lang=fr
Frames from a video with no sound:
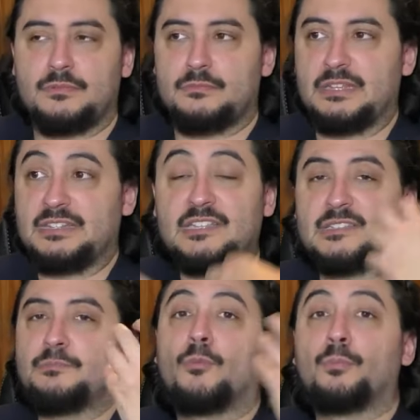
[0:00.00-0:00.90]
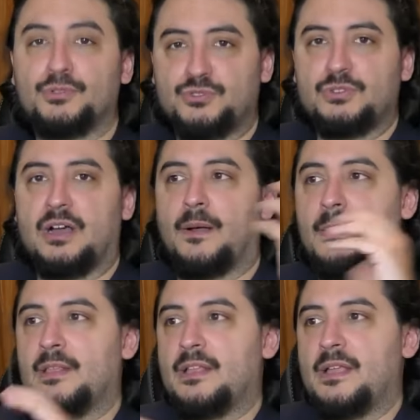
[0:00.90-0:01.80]
ma thèse, c'est mon postulat.
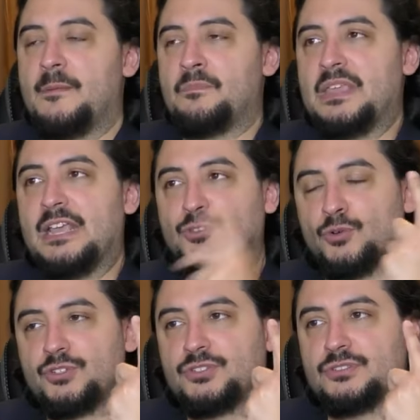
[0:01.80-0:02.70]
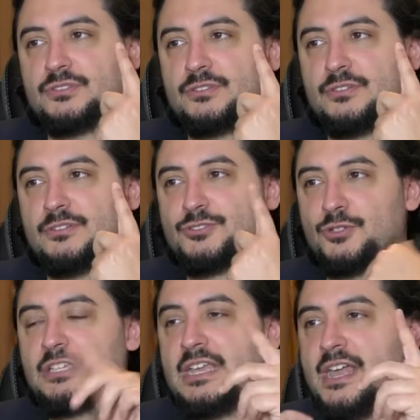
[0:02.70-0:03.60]
Et donc, euh,
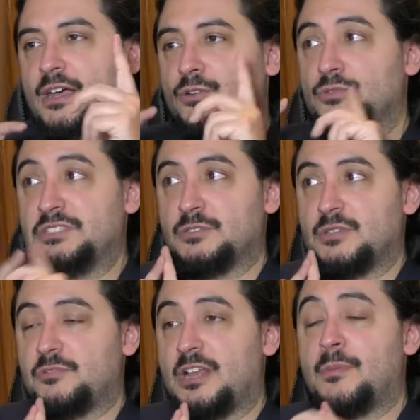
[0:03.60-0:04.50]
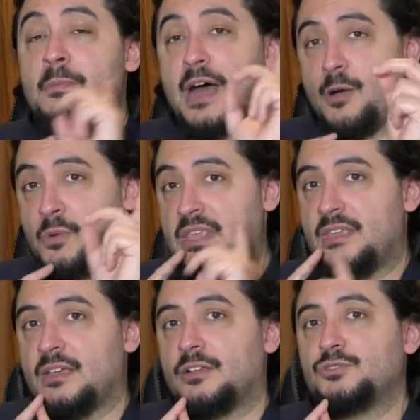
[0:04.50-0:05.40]
Joker lui dit au début de l'album, ah
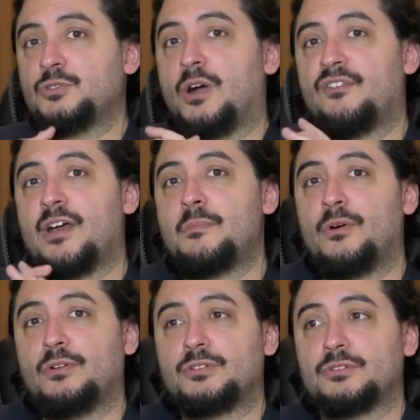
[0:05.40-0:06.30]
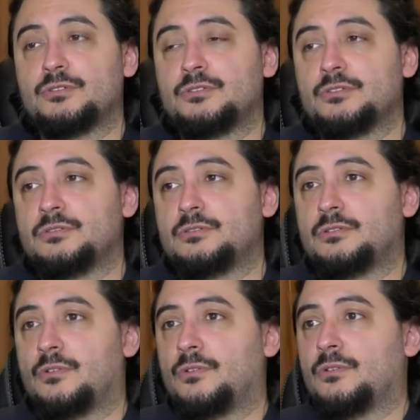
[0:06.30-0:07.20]
oui, tu crois vraiment que
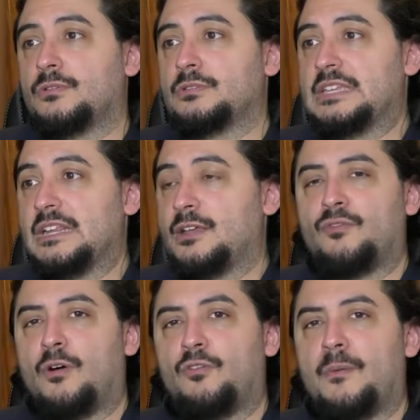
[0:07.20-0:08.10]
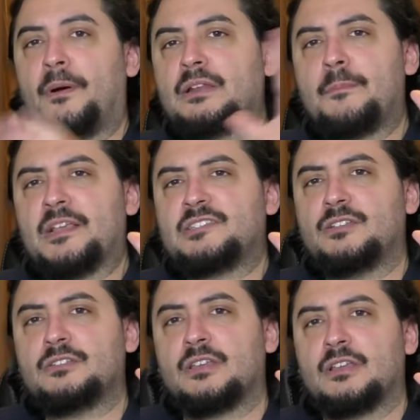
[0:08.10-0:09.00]
euh, quelqu'un... On va, prendre la
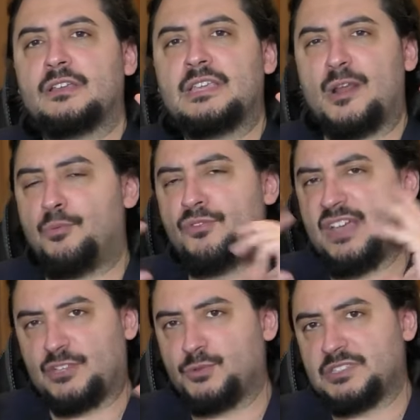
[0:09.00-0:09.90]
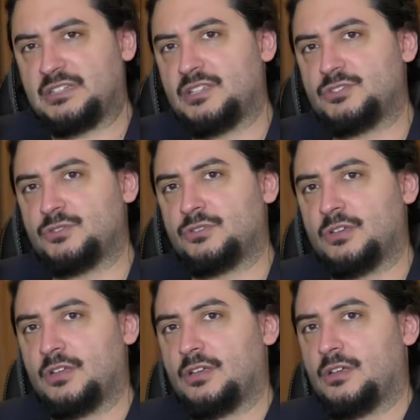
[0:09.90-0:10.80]
personne qui est la plus vertueuse à tes yeux.
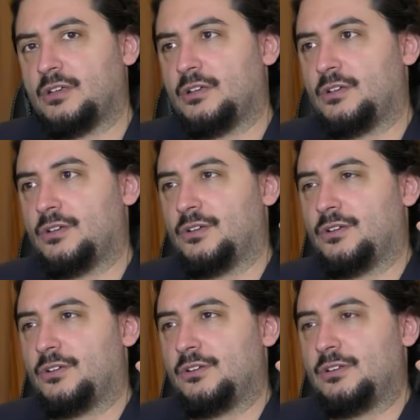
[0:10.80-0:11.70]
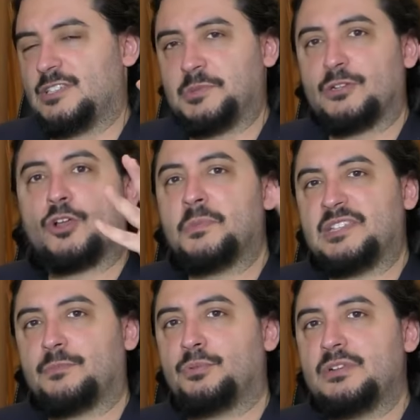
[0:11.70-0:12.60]
Euh, le
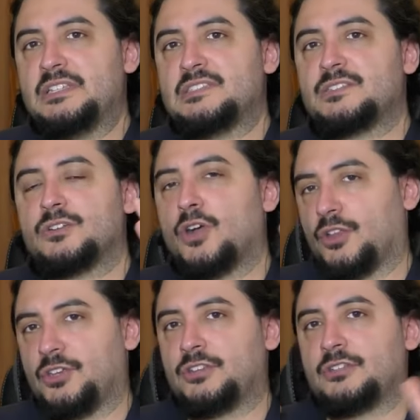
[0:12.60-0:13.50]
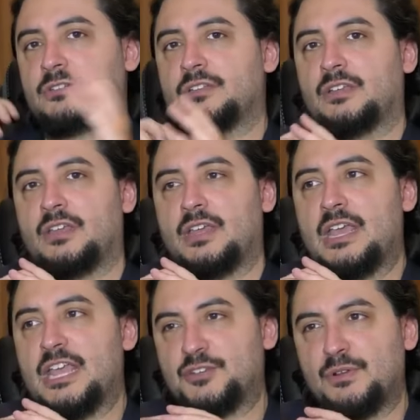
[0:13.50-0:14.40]
commissaire de police, Gordon.
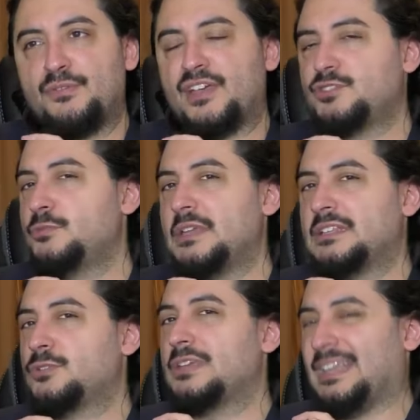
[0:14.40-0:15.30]
Et je vais lui faire subir des trucs